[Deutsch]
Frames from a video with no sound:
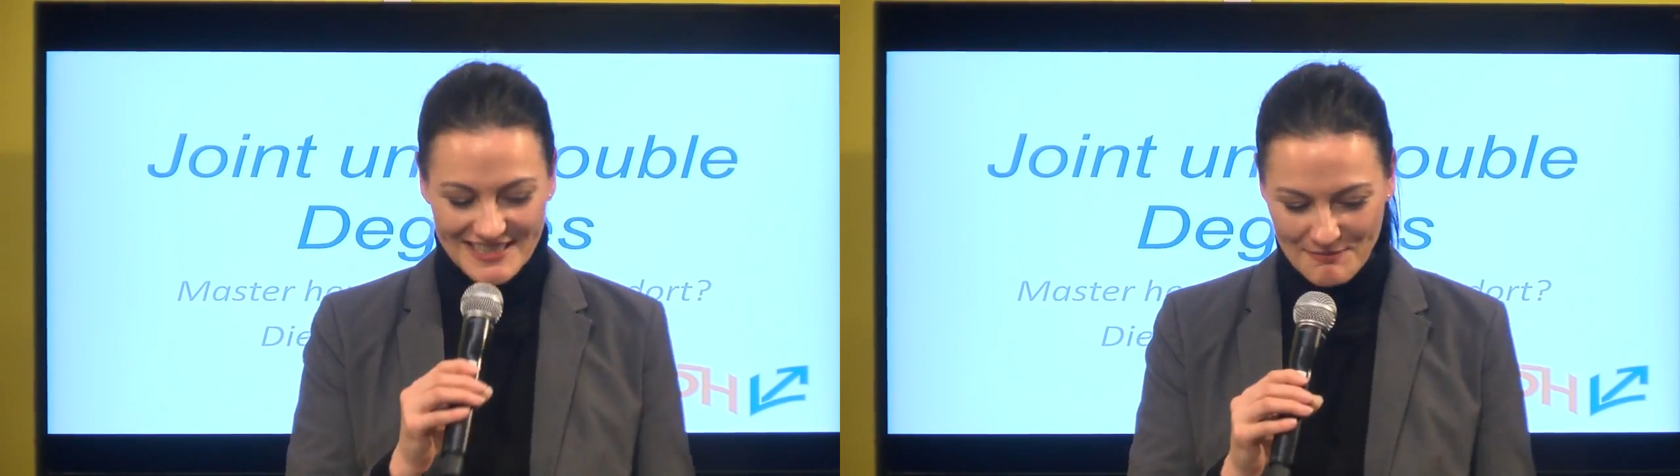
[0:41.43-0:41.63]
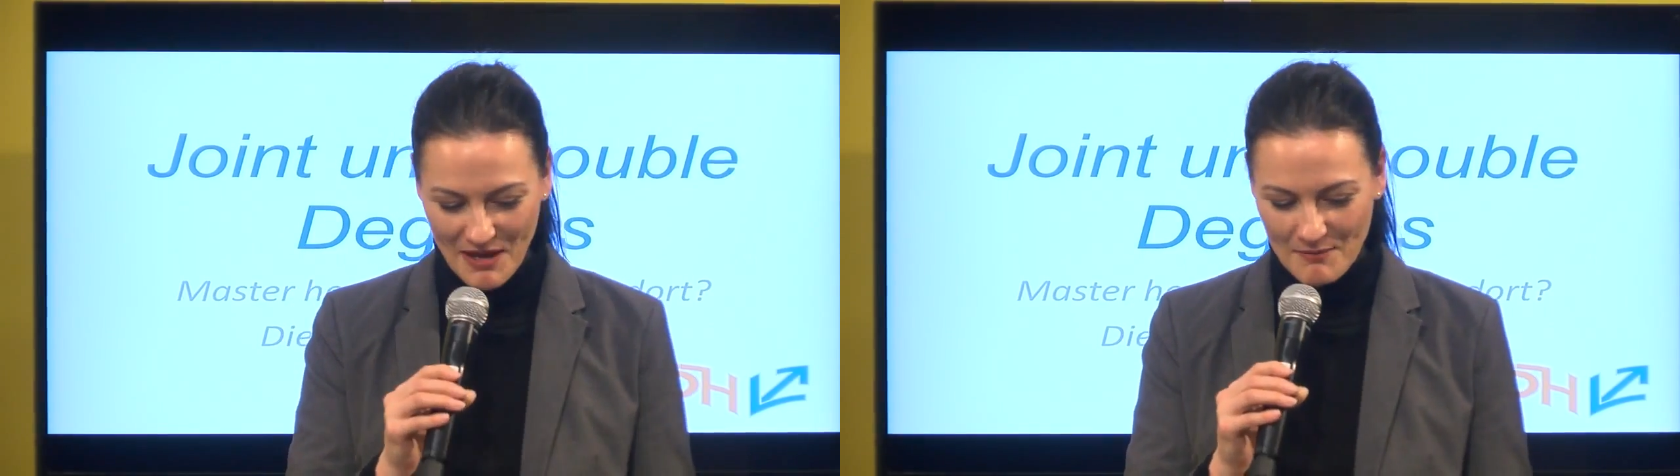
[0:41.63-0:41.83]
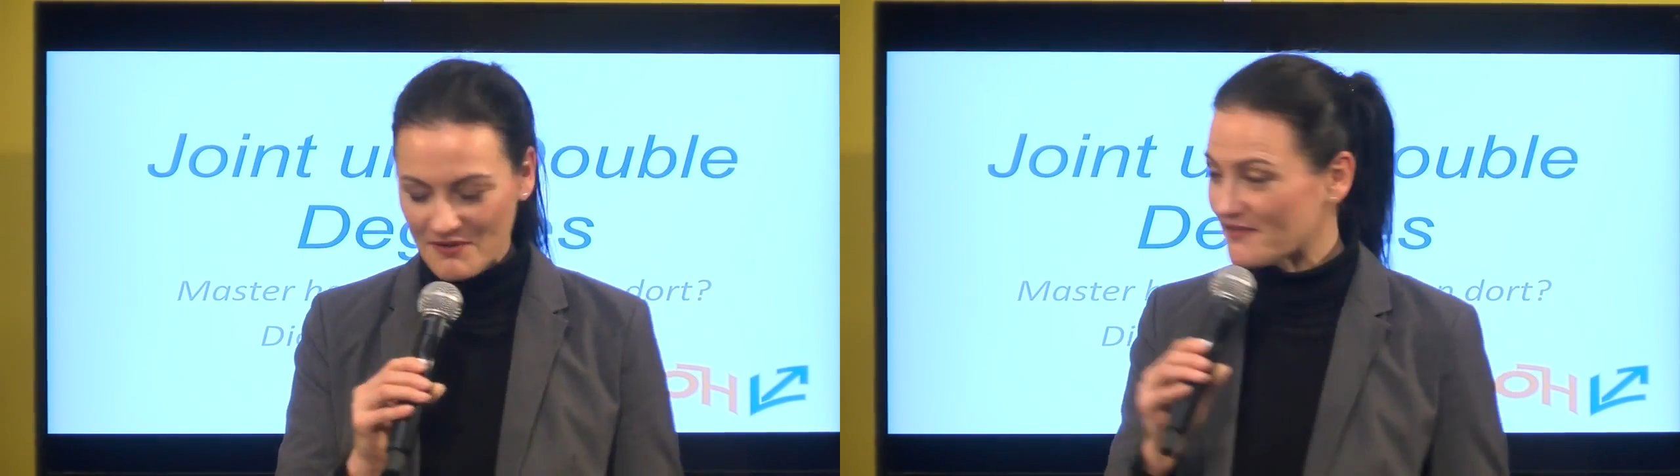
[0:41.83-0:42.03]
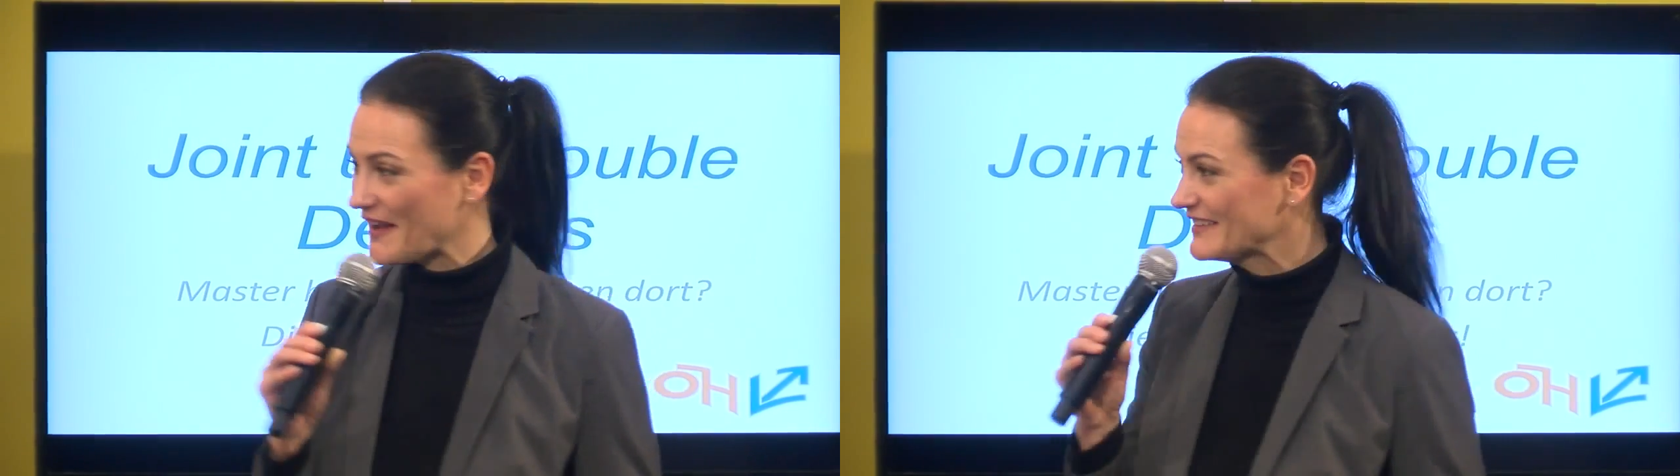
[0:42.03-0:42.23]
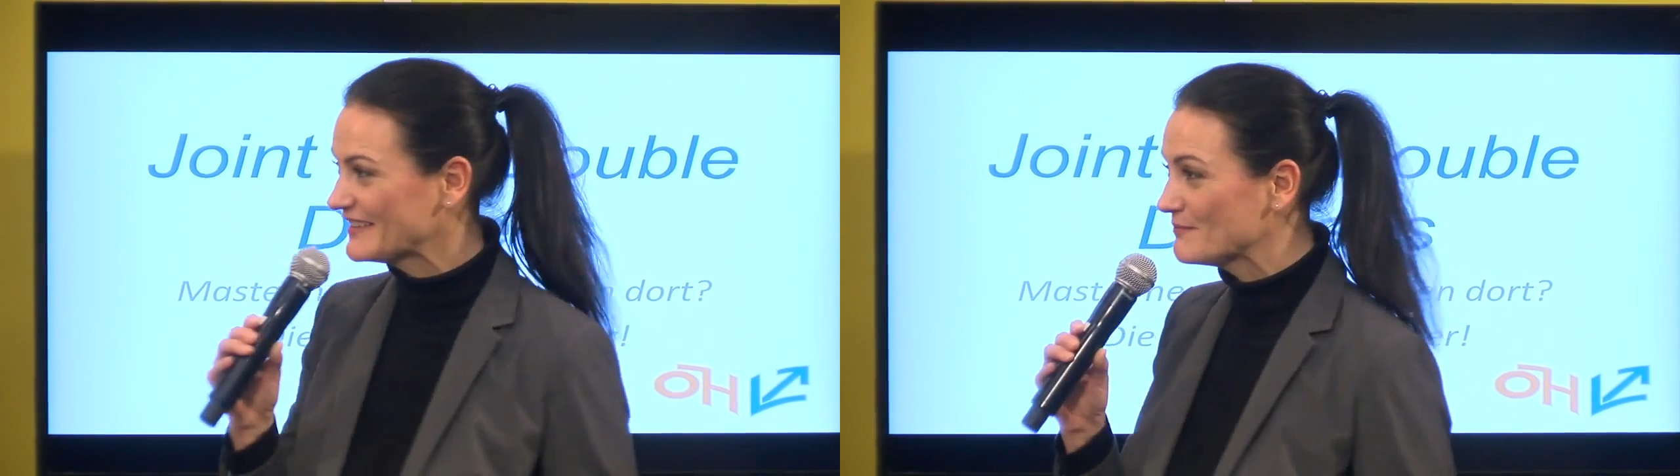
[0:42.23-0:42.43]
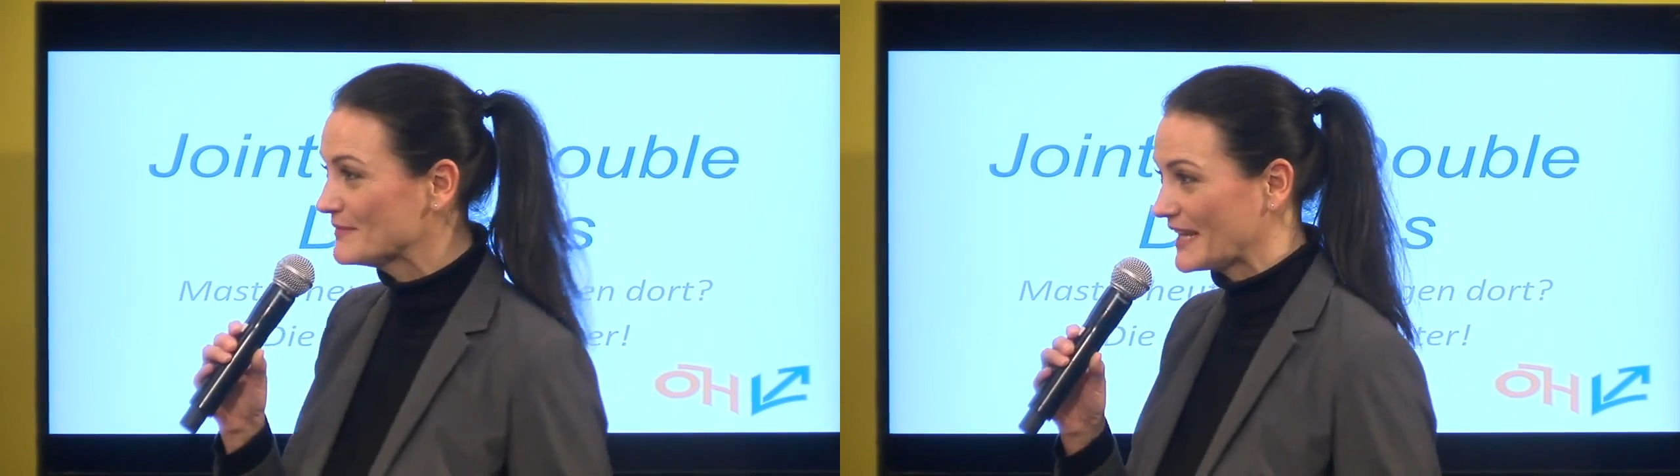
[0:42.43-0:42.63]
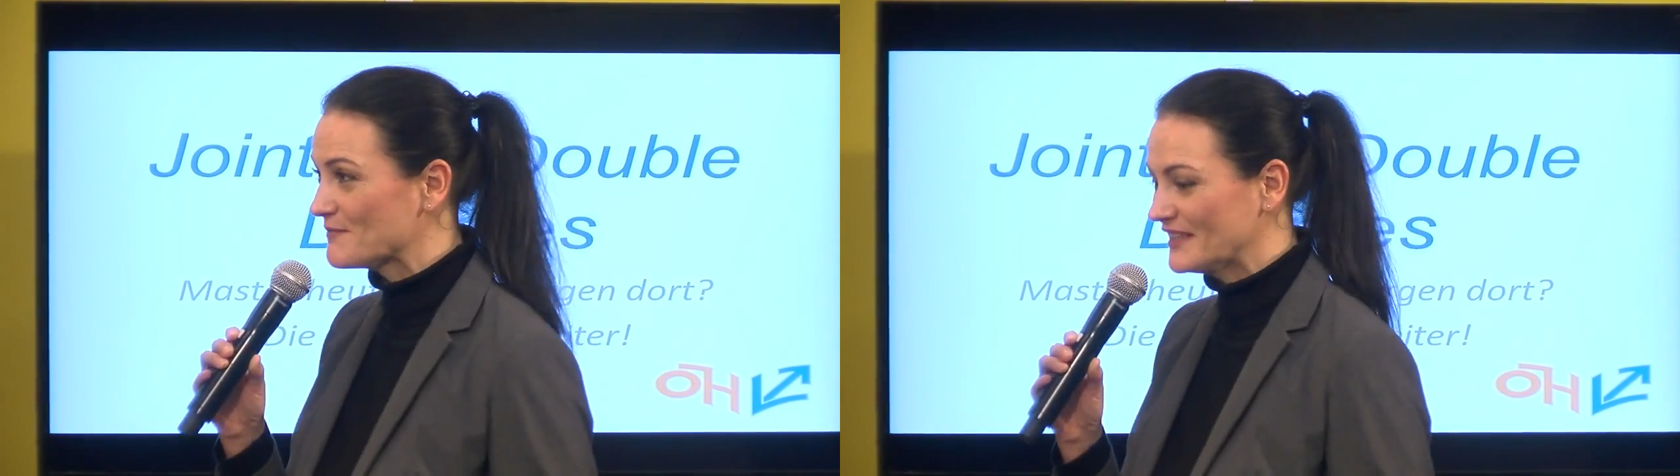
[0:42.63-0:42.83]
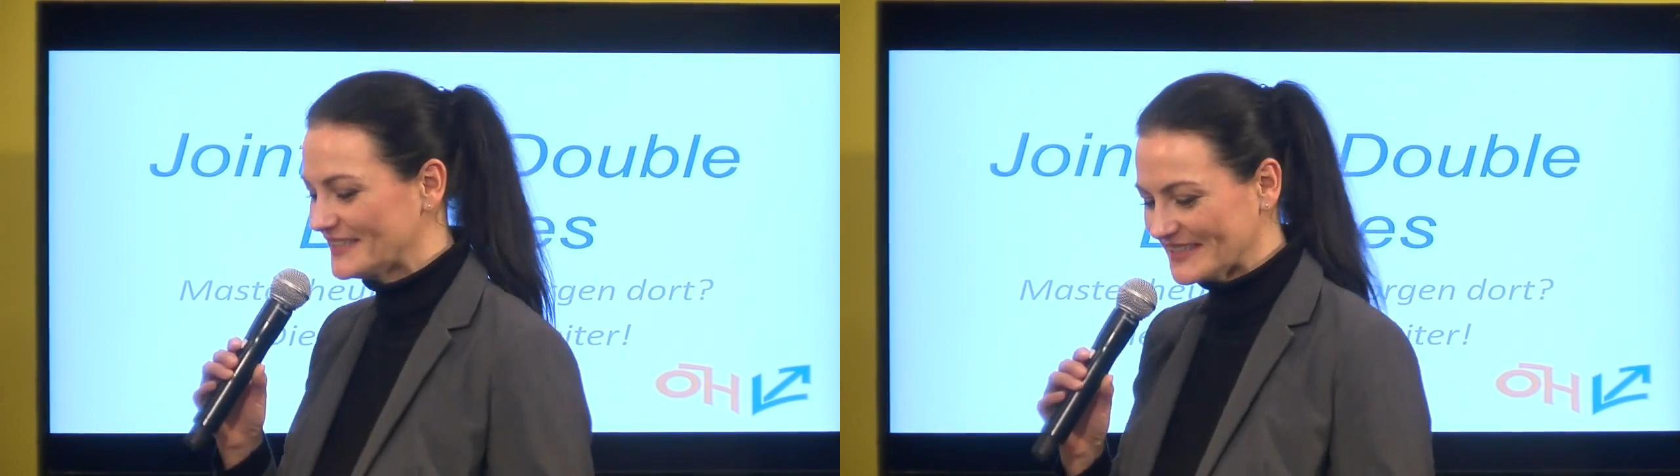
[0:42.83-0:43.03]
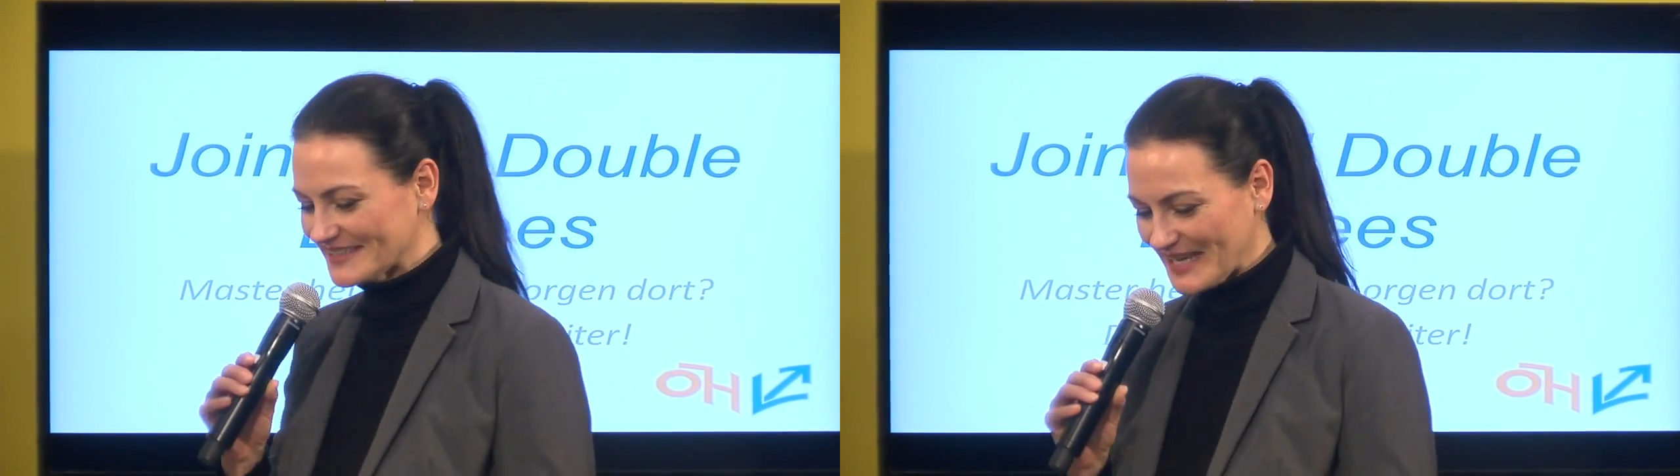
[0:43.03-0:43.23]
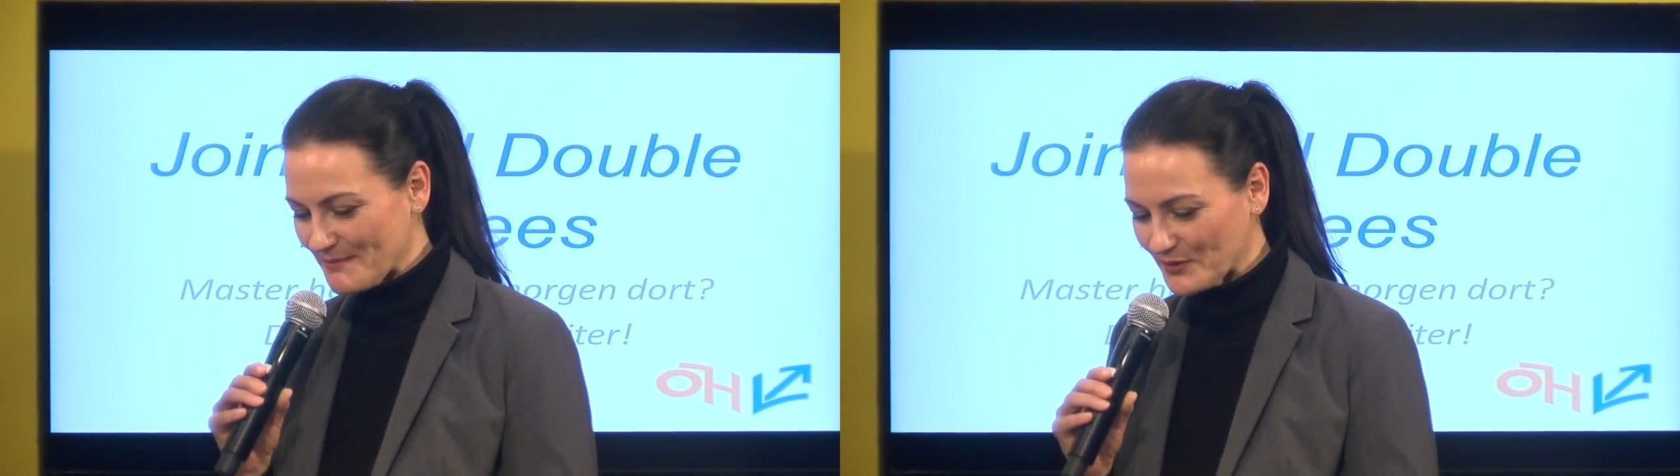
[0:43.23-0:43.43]
Jetzt machen wir aber weiter mit einem
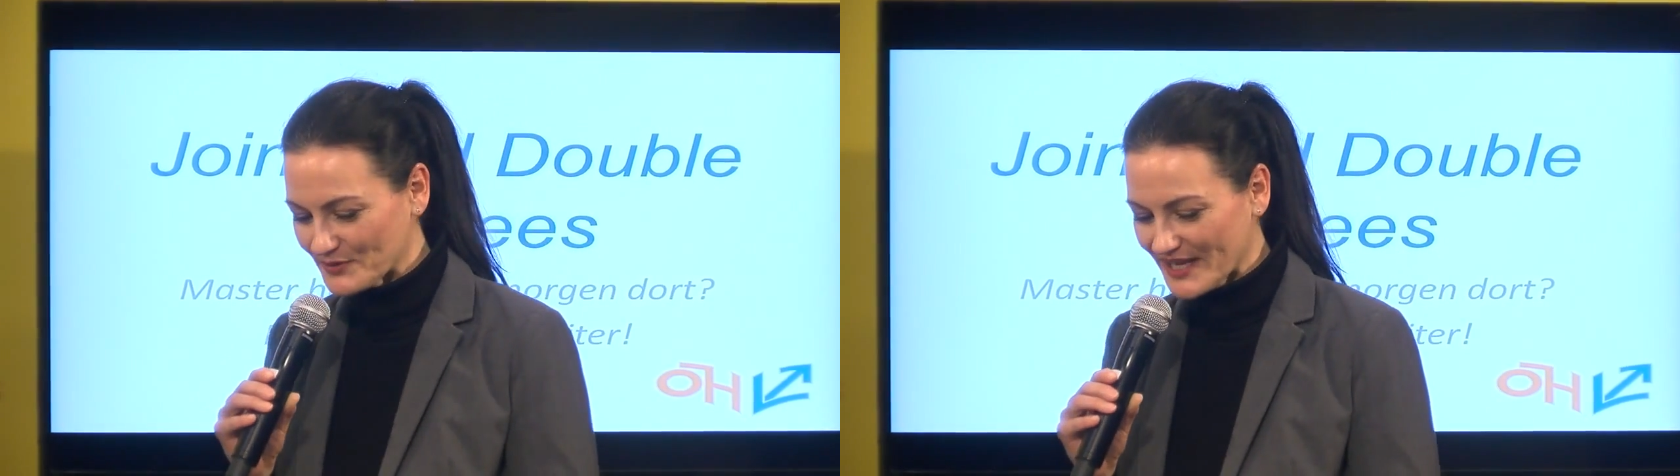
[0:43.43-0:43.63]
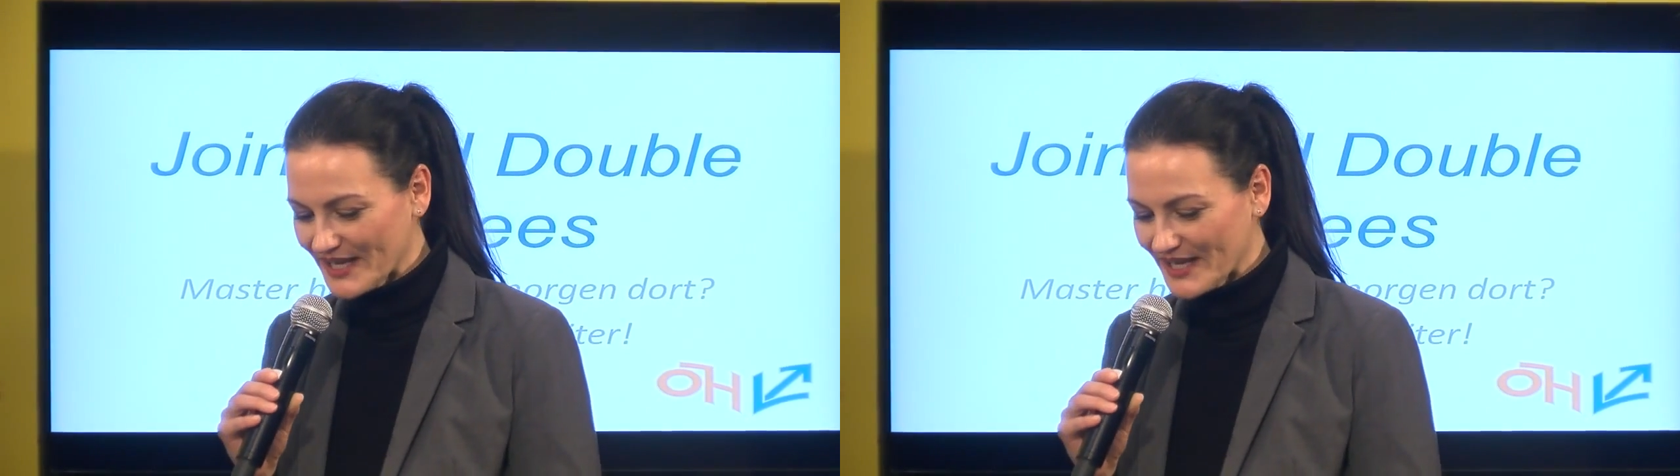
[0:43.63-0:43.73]
wichtigen Thema. Und